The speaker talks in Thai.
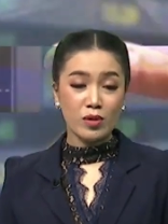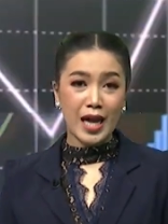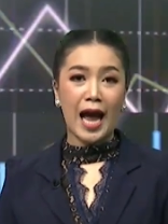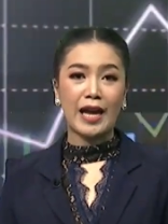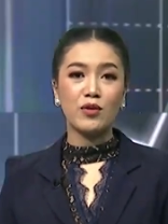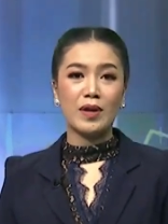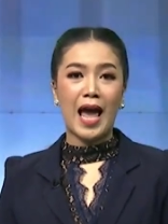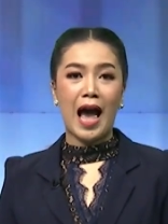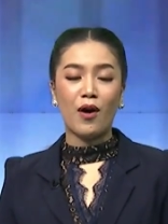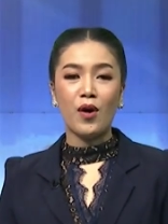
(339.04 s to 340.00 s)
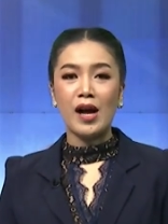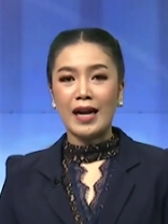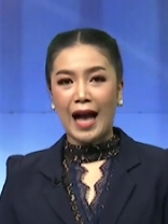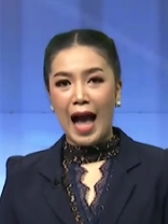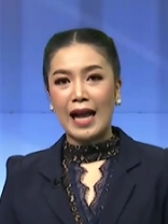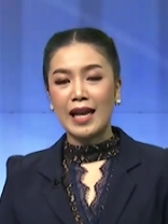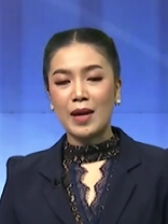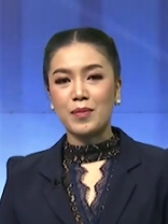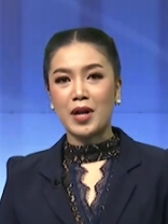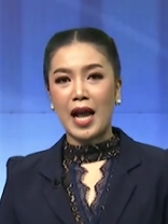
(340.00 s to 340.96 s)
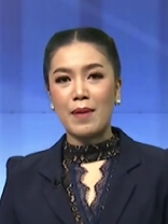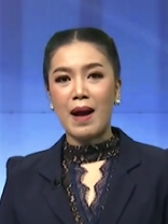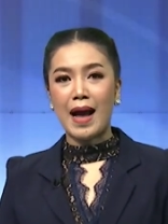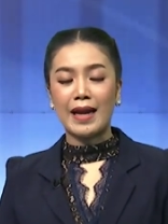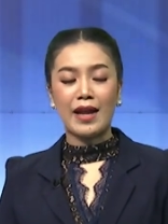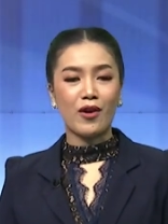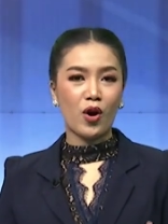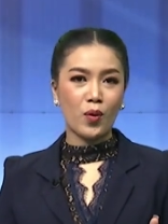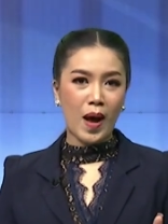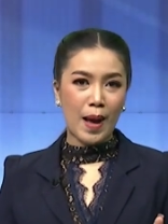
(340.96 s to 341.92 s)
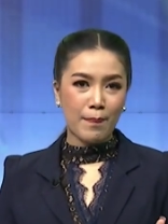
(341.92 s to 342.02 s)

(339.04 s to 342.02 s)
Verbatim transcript: ต้องใช้อยู่แล้ว ขายให้กับใครบ้างแน่นอนว่า